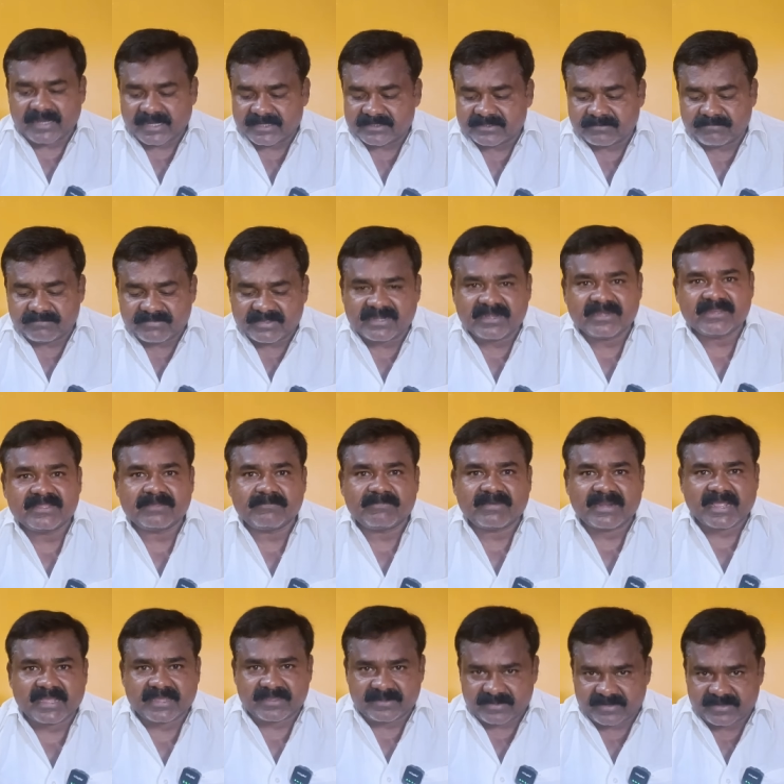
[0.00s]
आइटम मेरे लिए
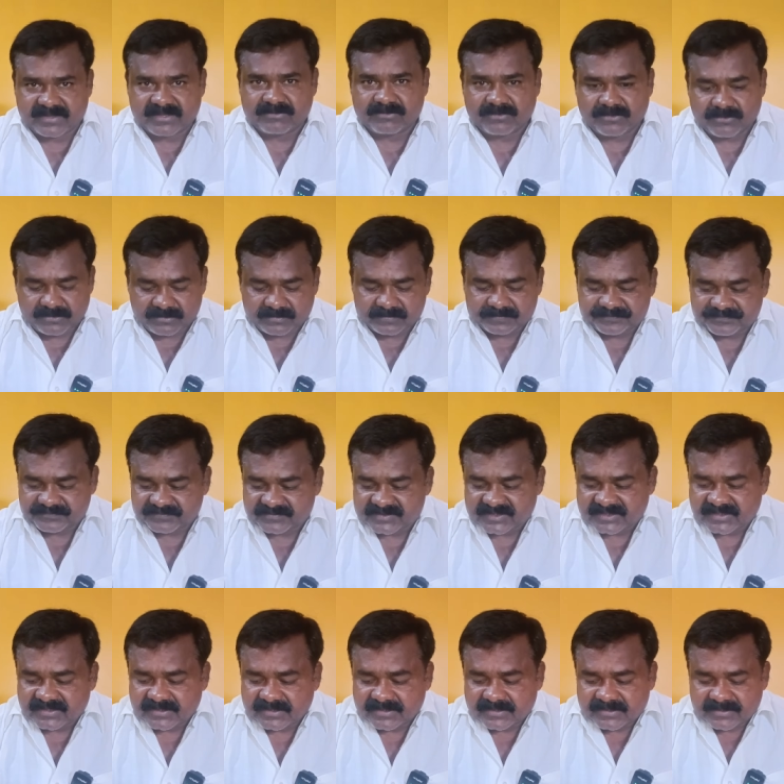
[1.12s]
बना कर रखे हम लोग
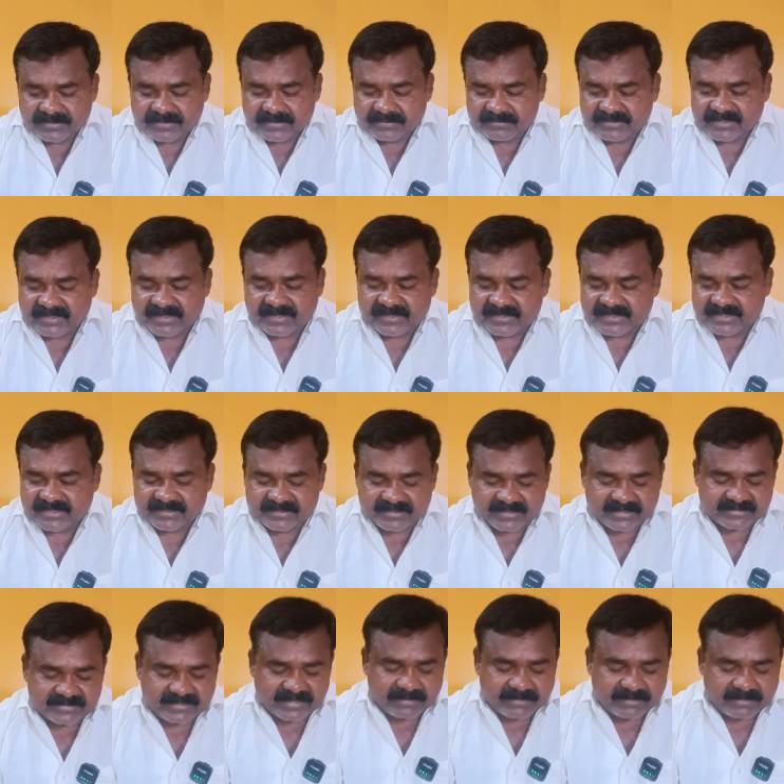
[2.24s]
देख लीजिए कितना